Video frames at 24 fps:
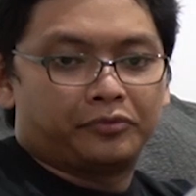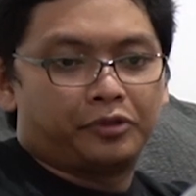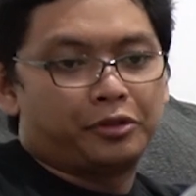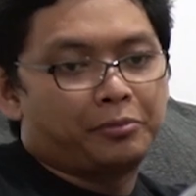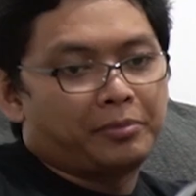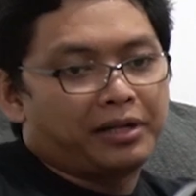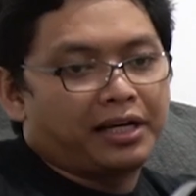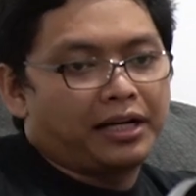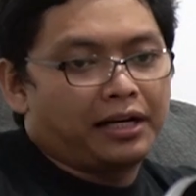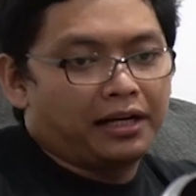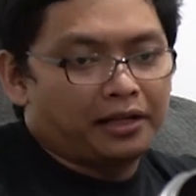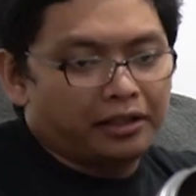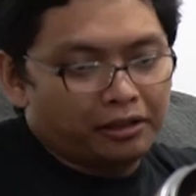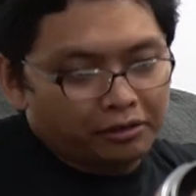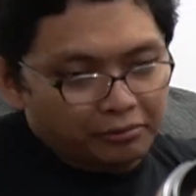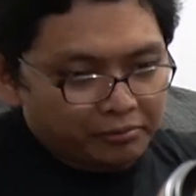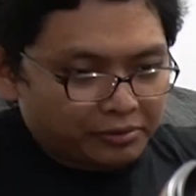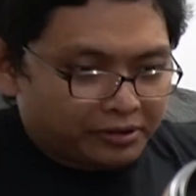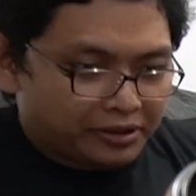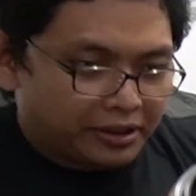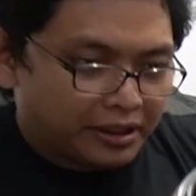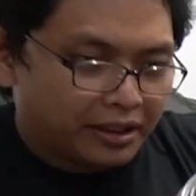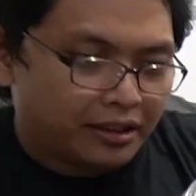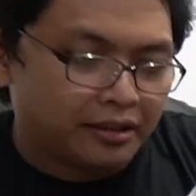yung magagalaw
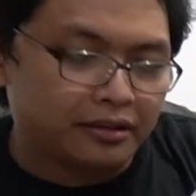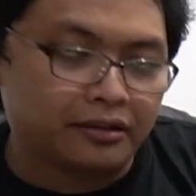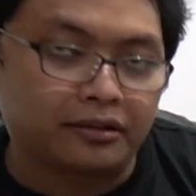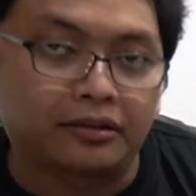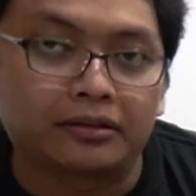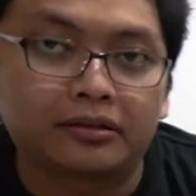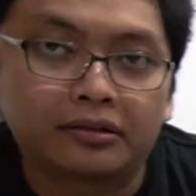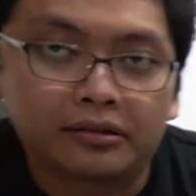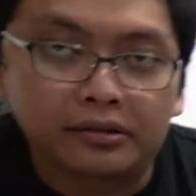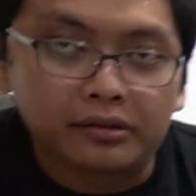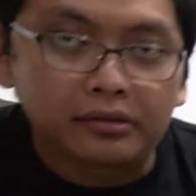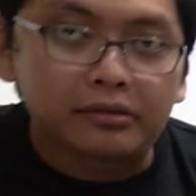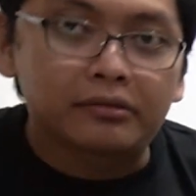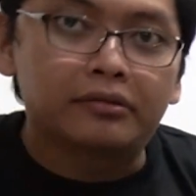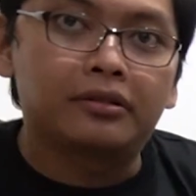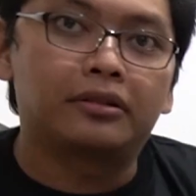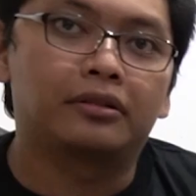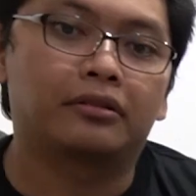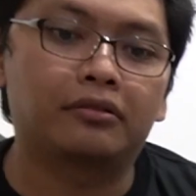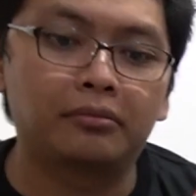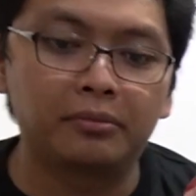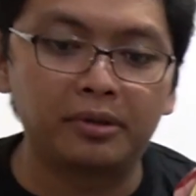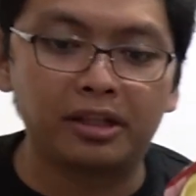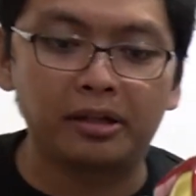mo siya nung,
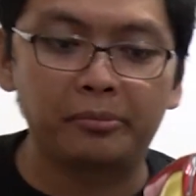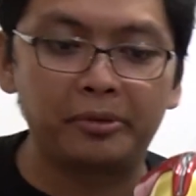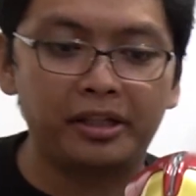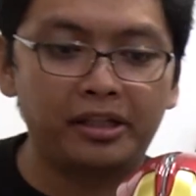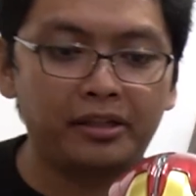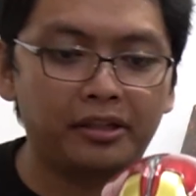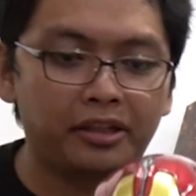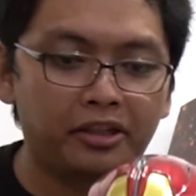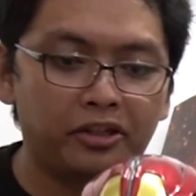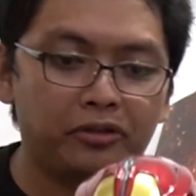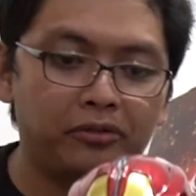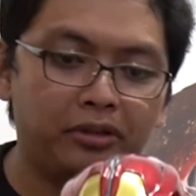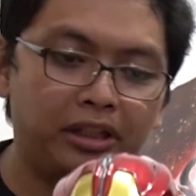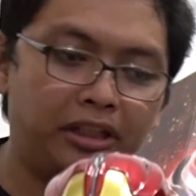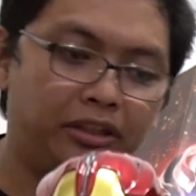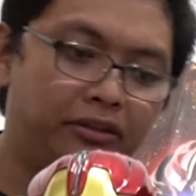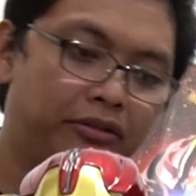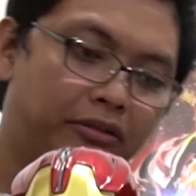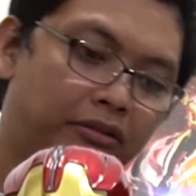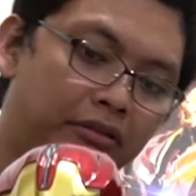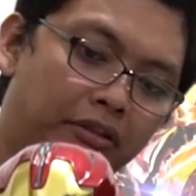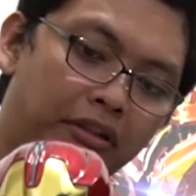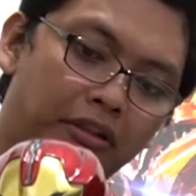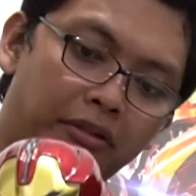kumbaga may
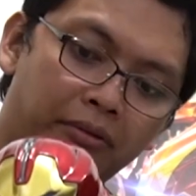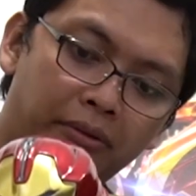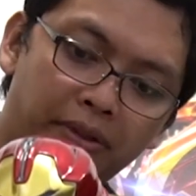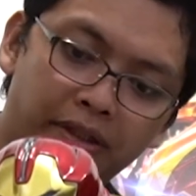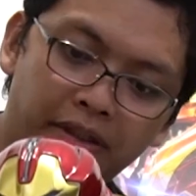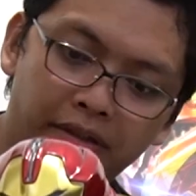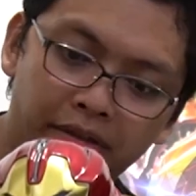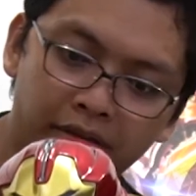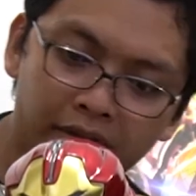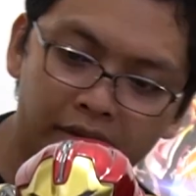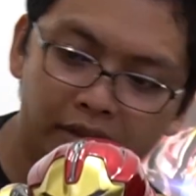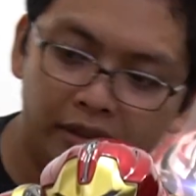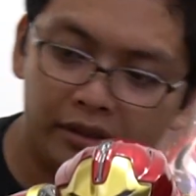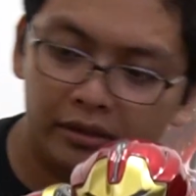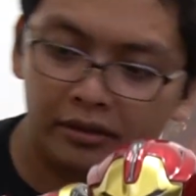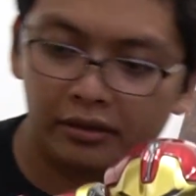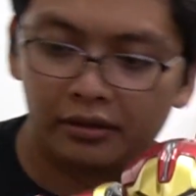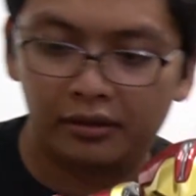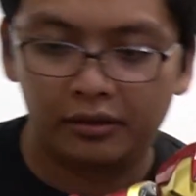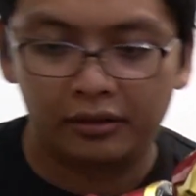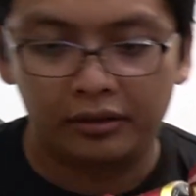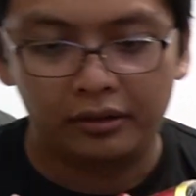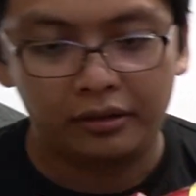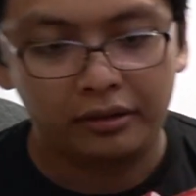articulation. Anyway,
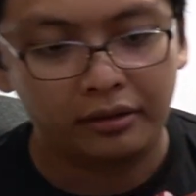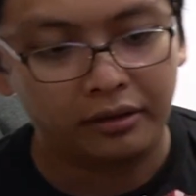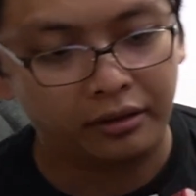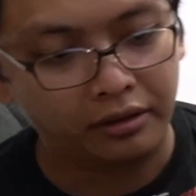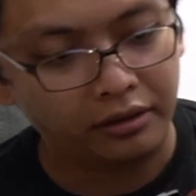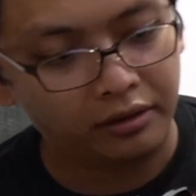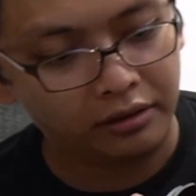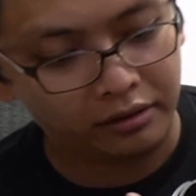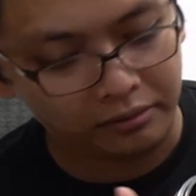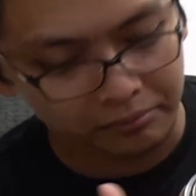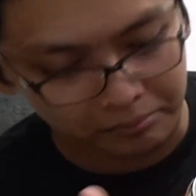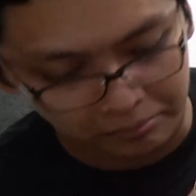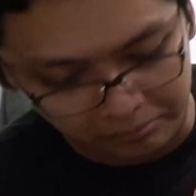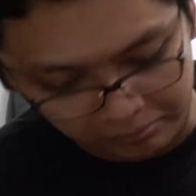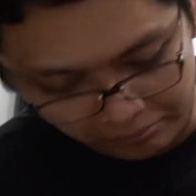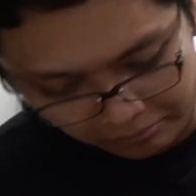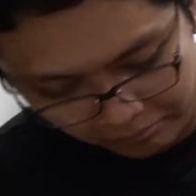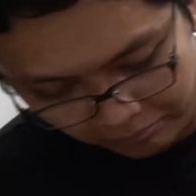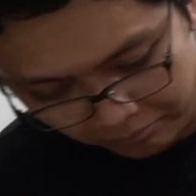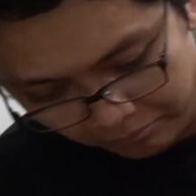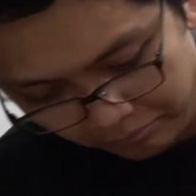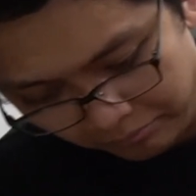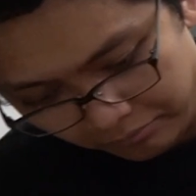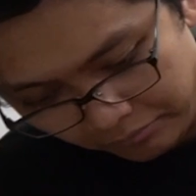um,
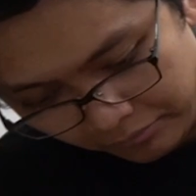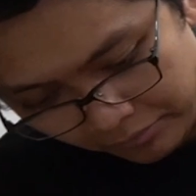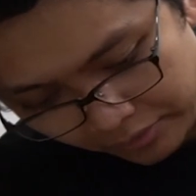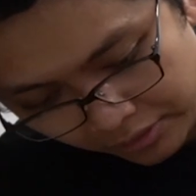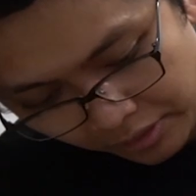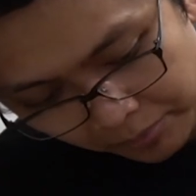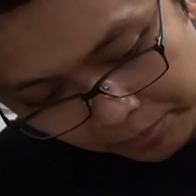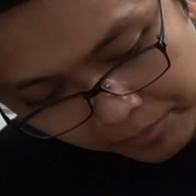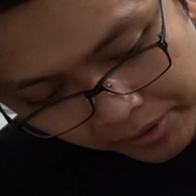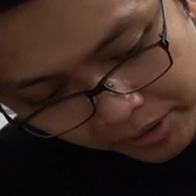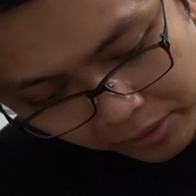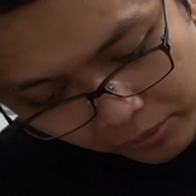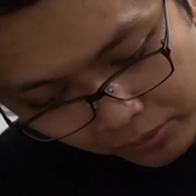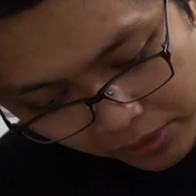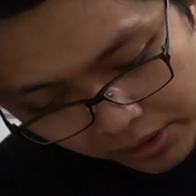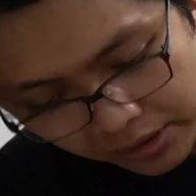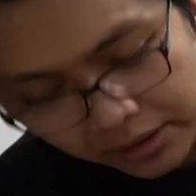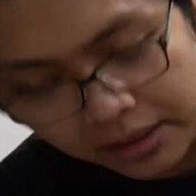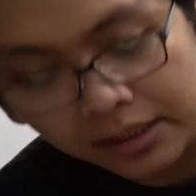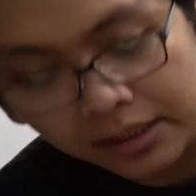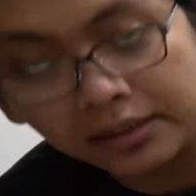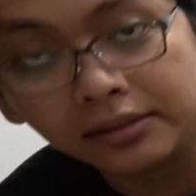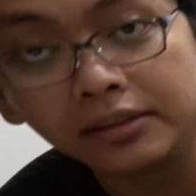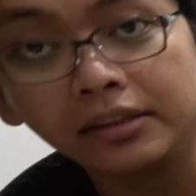sa
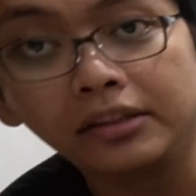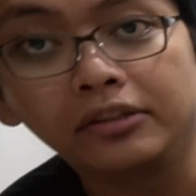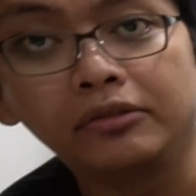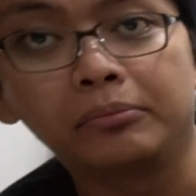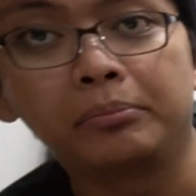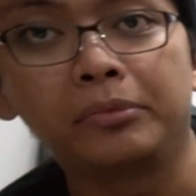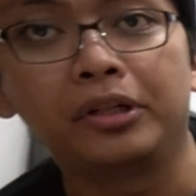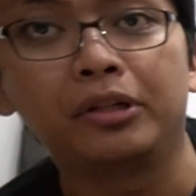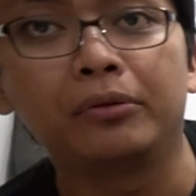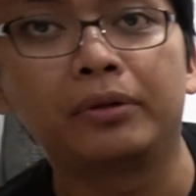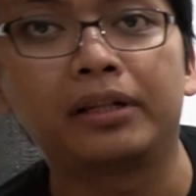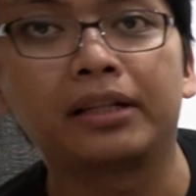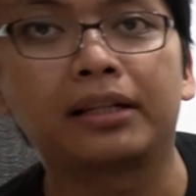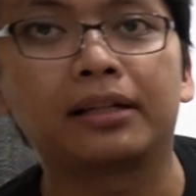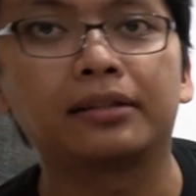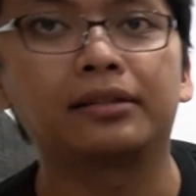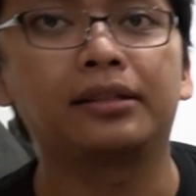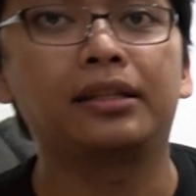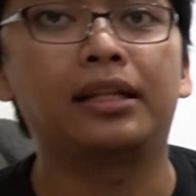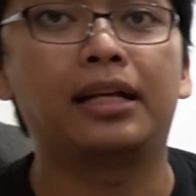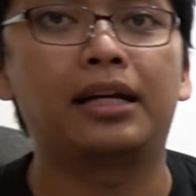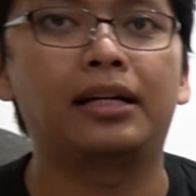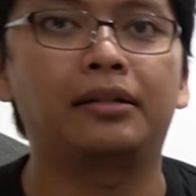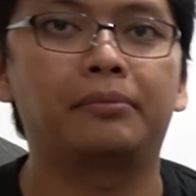B1 kasi, yung B1
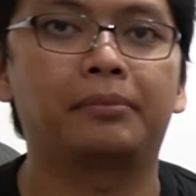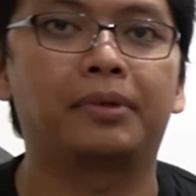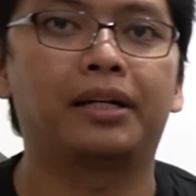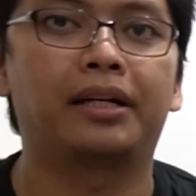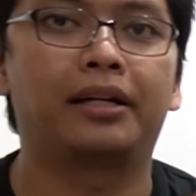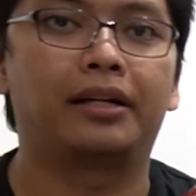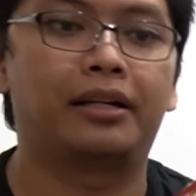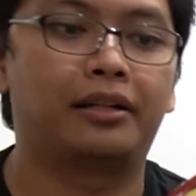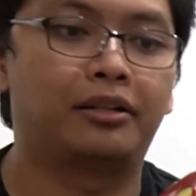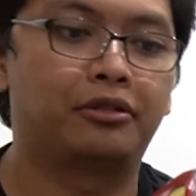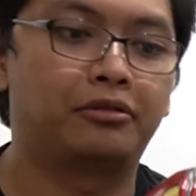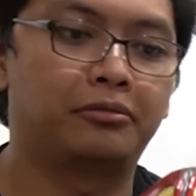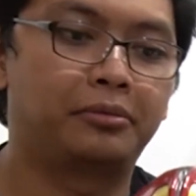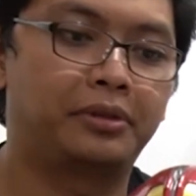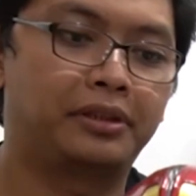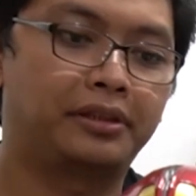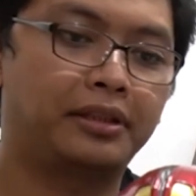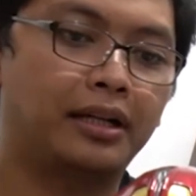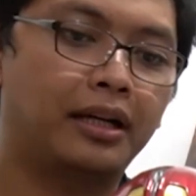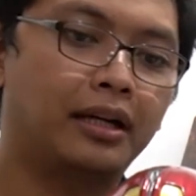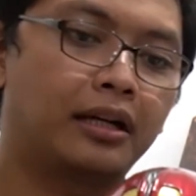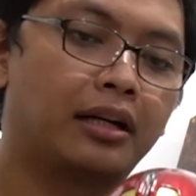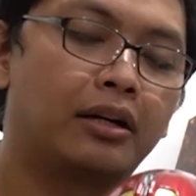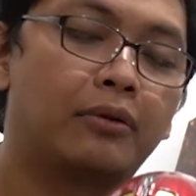kasi lahat magagalaw mo.
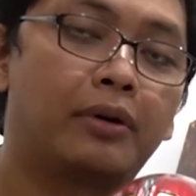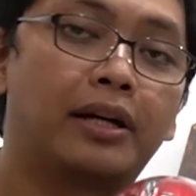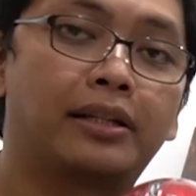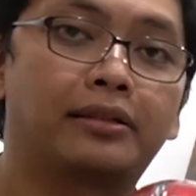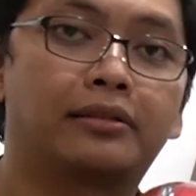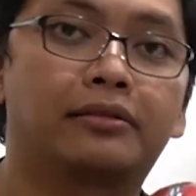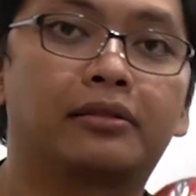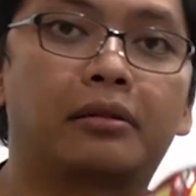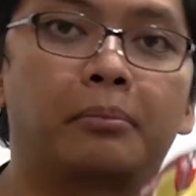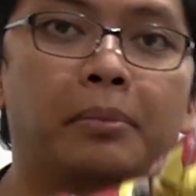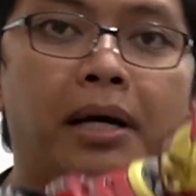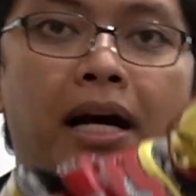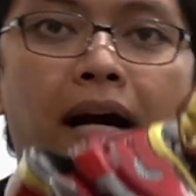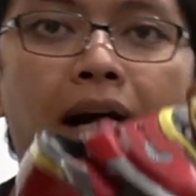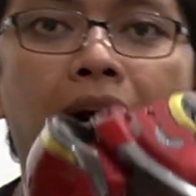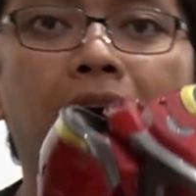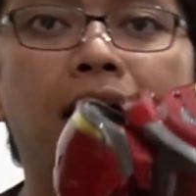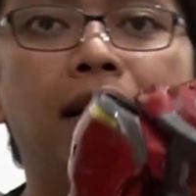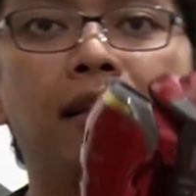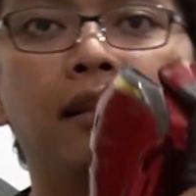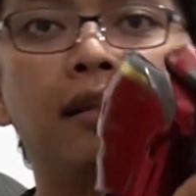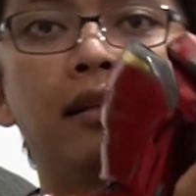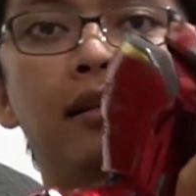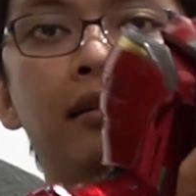Tsaka gawa siya sa
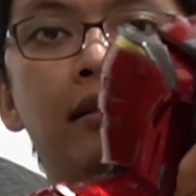bakal.